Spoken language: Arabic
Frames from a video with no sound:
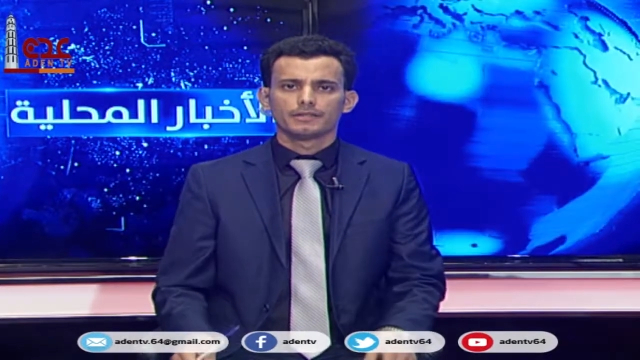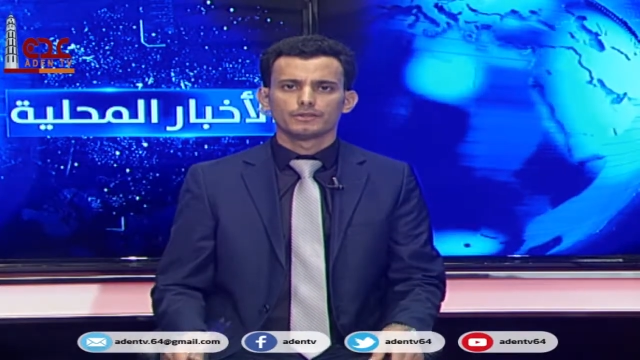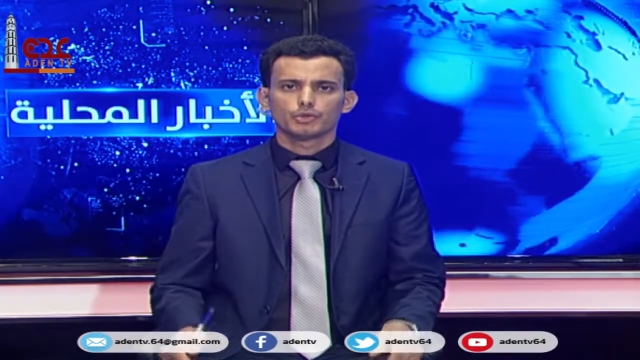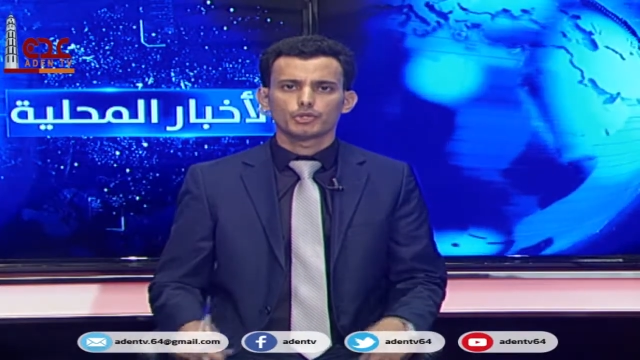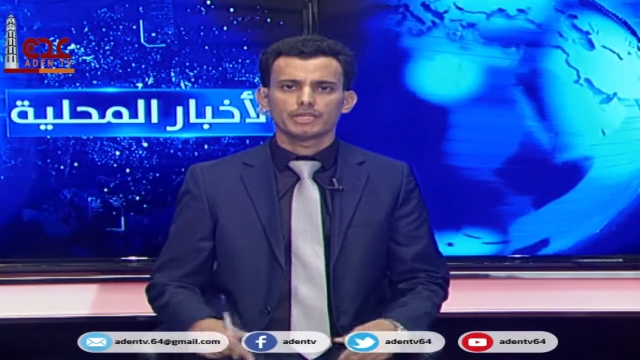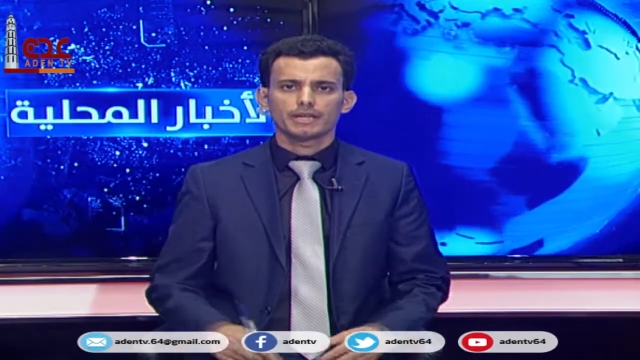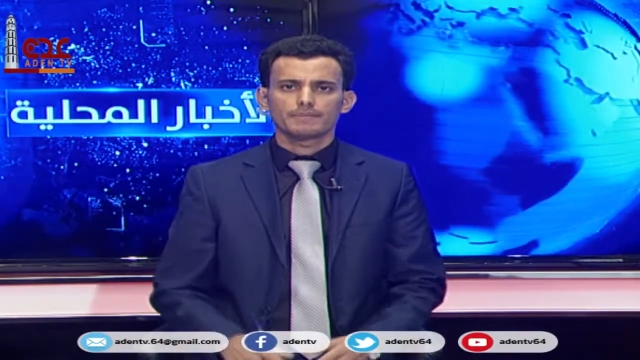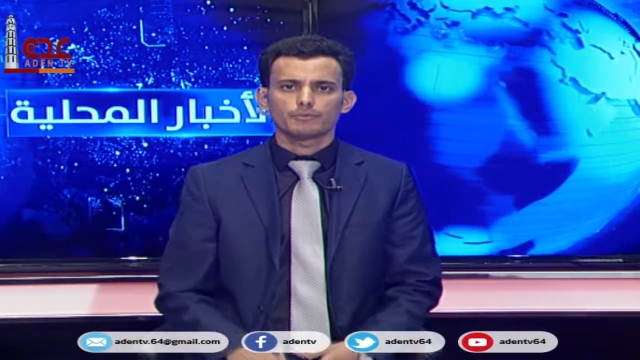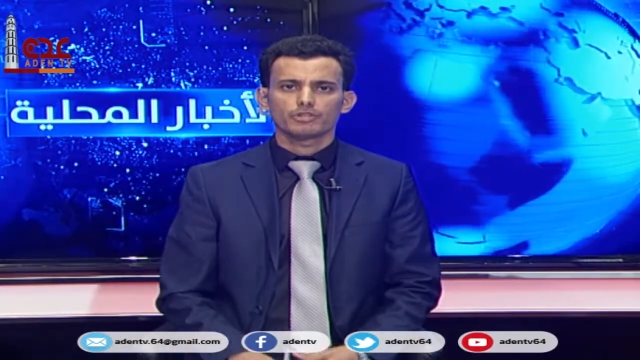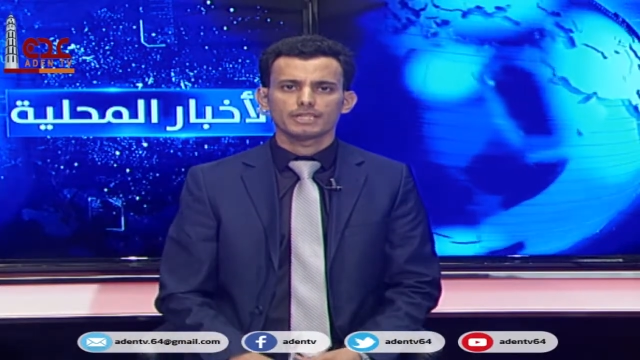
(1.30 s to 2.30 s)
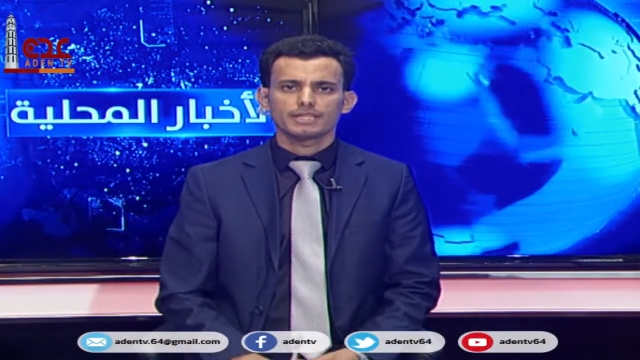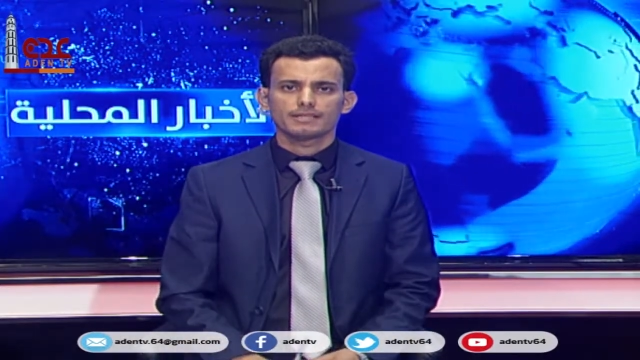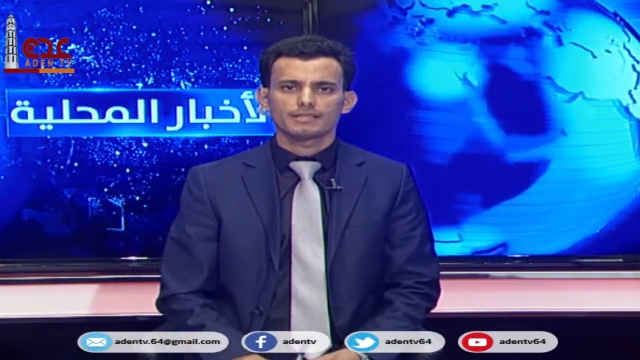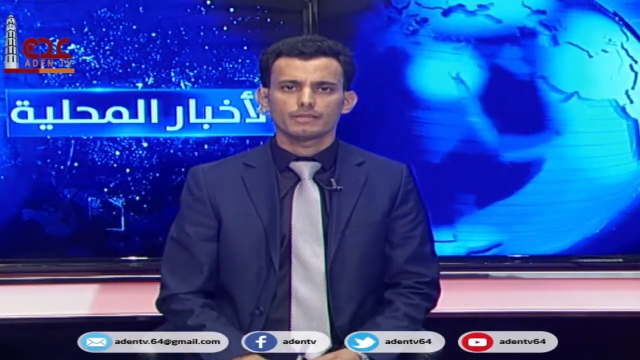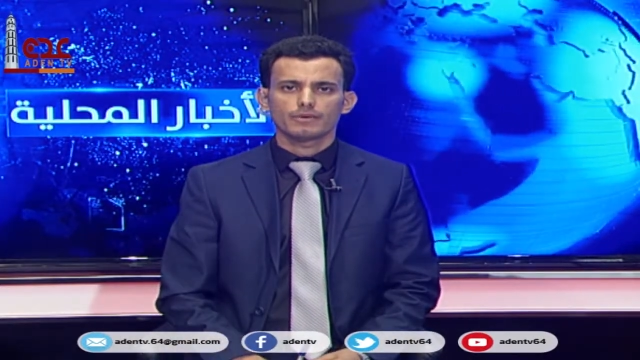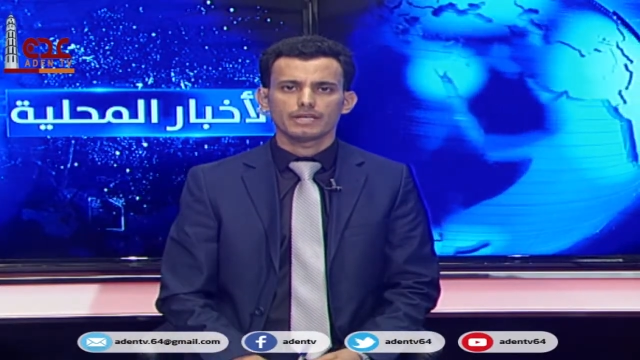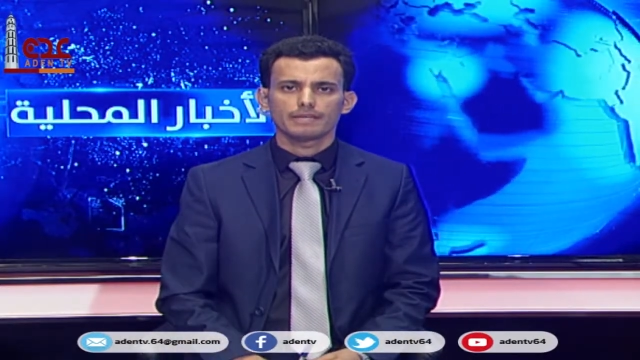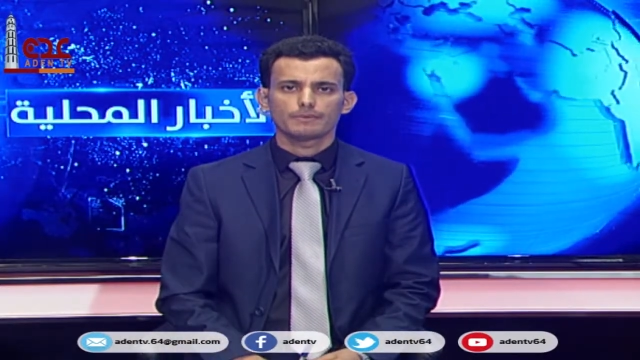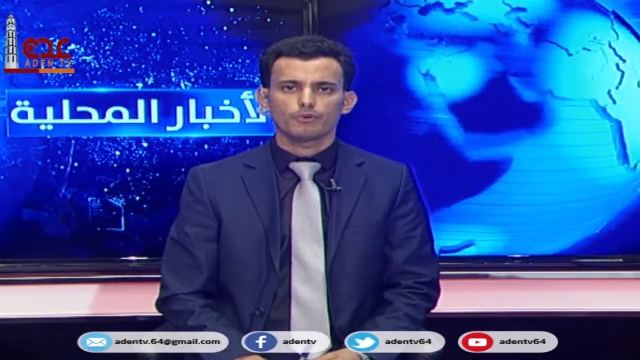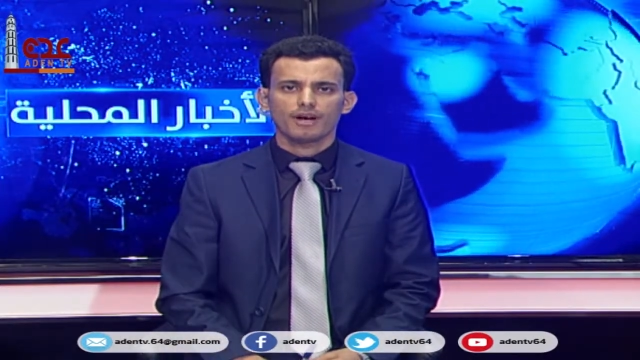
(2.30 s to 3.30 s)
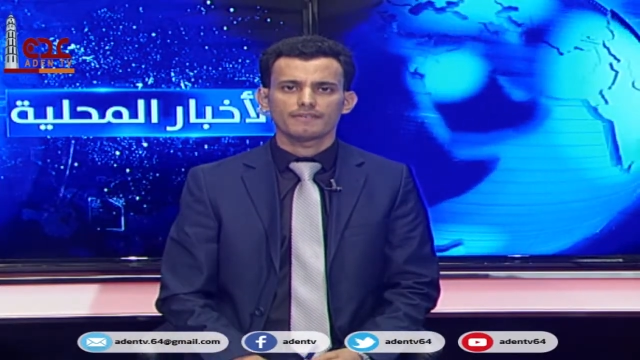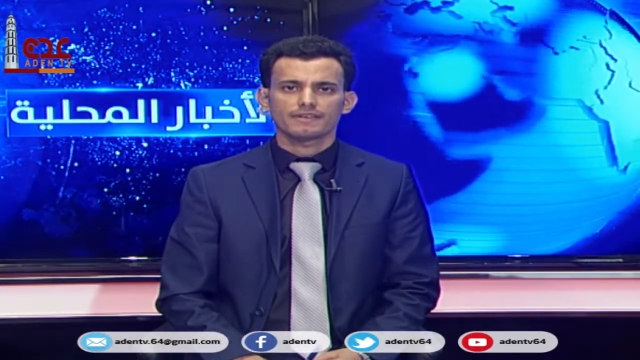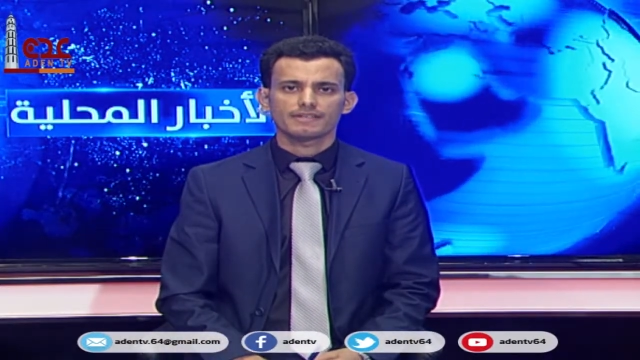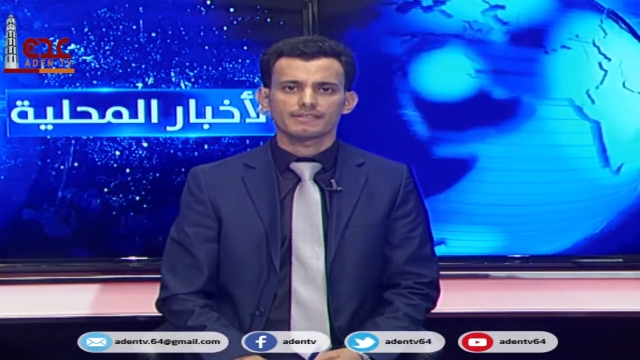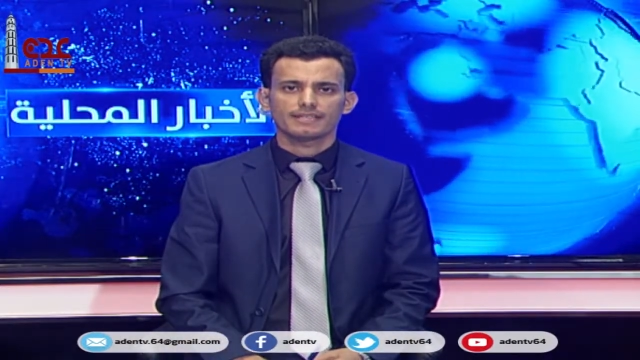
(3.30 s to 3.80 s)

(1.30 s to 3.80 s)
دشن بمديرية التواهي بمحافظة